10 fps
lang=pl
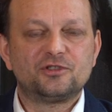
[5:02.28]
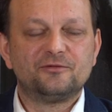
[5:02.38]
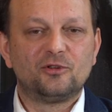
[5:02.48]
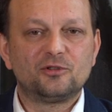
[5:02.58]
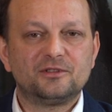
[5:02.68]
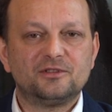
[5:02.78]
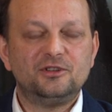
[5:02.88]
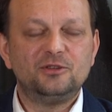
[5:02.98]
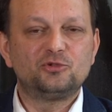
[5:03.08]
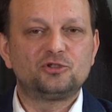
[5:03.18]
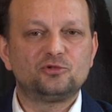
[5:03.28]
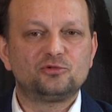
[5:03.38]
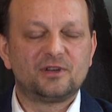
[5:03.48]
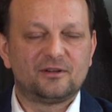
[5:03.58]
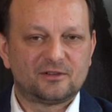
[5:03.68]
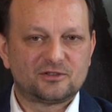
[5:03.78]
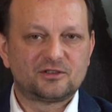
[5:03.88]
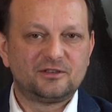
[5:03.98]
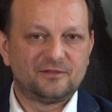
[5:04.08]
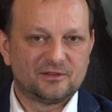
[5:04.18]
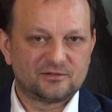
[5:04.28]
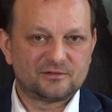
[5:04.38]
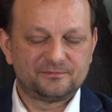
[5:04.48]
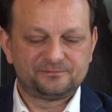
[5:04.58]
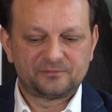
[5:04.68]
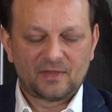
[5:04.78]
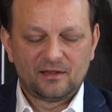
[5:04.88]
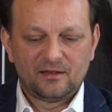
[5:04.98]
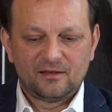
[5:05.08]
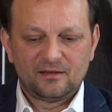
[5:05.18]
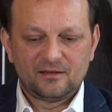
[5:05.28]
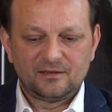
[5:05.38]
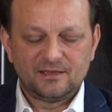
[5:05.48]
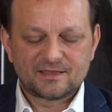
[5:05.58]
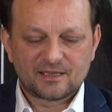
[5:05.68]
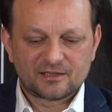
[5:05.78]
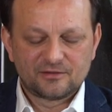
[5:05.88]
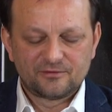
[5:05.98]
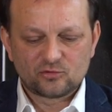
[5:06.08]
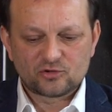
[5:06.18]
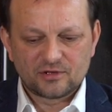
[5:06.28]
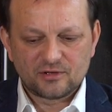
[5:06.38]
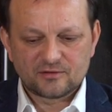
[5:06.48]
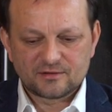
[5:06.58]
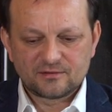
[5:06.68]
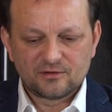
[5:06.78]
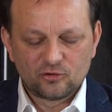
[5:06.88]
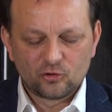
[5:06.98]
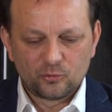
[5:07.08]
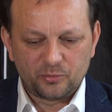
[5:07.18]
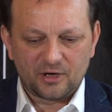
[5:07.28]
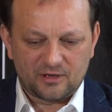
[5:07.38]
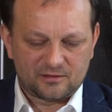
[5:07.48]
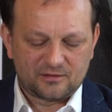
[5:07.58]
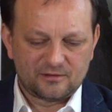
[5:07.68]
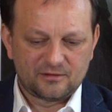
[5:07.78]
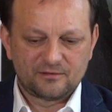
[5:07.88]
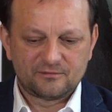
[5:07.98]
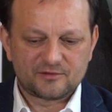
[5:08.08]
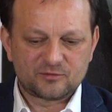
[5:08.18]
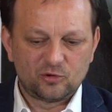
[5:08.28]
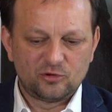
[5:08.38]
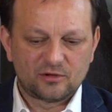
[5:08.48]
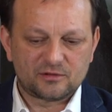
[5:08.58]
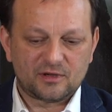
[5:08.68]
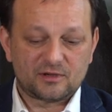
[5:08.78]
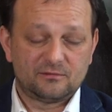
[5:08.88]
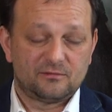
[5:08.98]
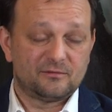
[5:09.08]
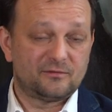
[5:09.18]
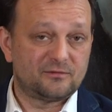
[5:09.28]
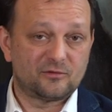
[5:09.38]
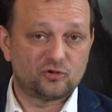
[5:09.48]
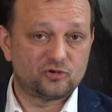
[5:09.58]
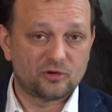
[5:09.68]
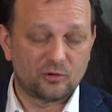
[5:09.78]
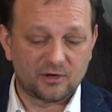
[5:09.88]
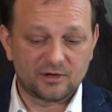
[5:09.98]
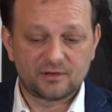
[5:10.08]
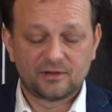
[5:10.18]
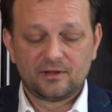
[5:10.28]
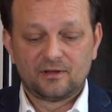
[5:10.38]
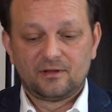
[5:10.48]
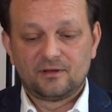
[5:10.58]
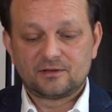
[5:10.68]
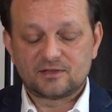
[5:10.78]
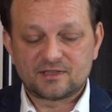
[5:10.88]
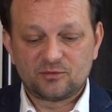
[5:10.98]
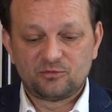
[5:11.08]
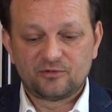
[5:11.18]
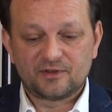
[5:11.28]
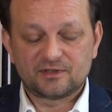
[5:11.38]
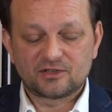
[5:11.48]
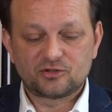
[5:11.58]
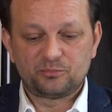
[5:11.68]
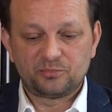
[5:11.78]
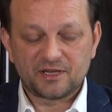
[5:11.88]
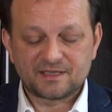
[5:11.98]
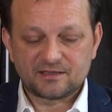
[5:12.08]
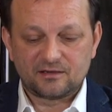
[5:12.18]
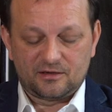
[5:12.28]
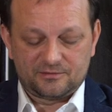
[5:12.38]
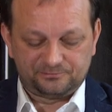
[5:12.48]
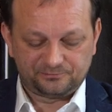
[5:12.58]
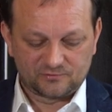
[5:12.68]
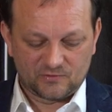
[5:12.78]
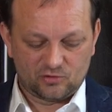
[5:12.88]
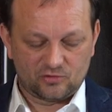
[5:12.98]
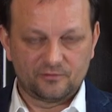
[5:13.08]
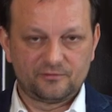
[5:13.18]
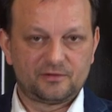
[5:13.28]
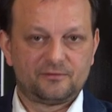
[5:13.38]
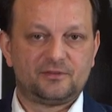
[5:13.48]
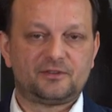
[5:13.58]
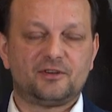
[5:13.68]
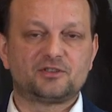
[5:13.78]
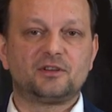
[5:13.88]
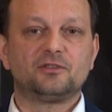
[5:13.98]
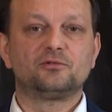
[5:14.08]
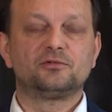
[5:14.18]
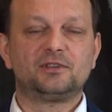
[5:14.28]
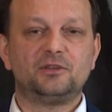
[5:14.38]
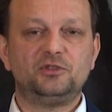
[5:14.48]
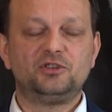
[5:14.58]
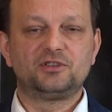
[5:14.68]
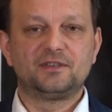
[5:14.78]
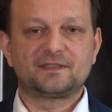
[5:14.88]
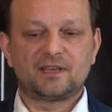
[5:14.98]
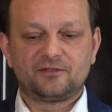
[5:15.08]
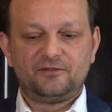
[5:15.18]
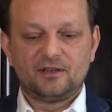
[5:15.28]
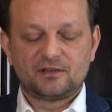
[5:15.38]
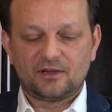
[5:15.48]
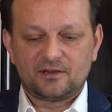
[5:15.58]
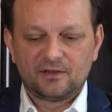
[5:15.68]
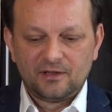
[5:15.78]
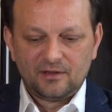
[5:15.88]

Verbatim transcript: się wolny i nie musi udawać, że nie wierzy. E, niestety w różnych grupach, e, wspólnotach, w kościołach czasami bywa tak, że presja, którą wytwarzają najbliżsi, jest tak wielka,